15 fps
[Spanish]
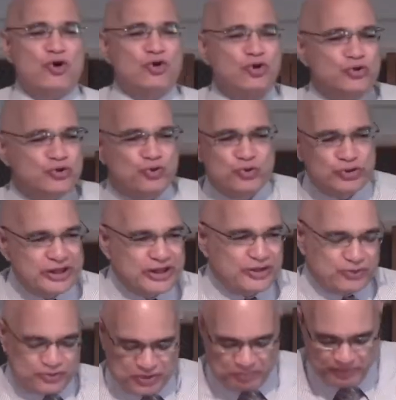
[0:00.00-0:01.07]
con los
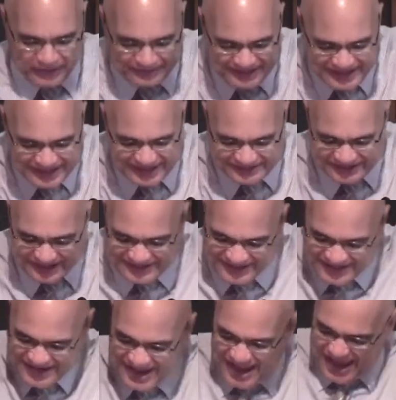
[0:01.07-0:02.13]
judíos, y predicas
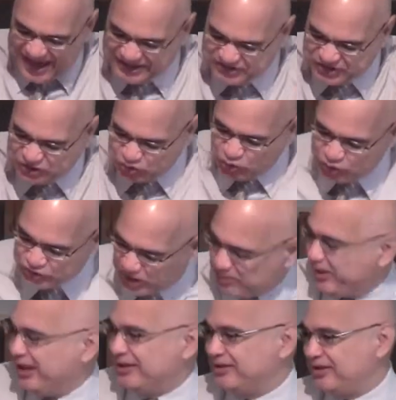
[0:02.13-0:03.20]
allí
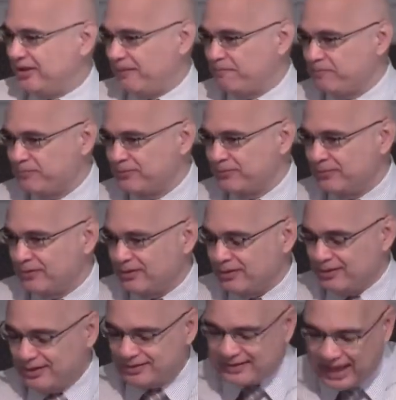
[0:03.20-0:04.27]
exitosamente,
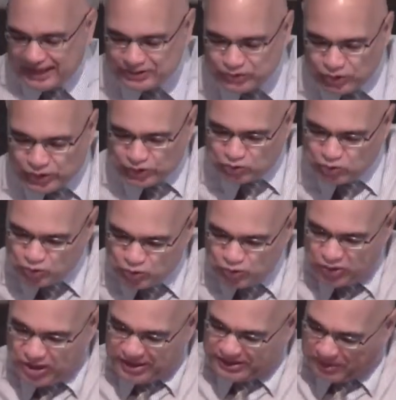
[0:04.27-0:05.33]
tanto que
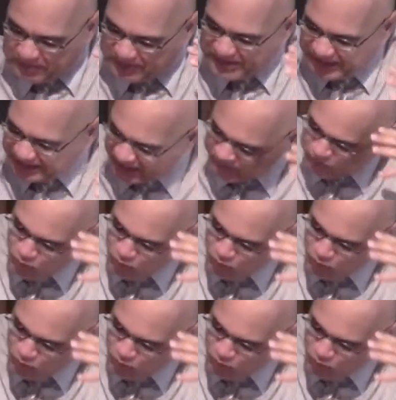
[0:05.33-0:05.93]
tú te piden que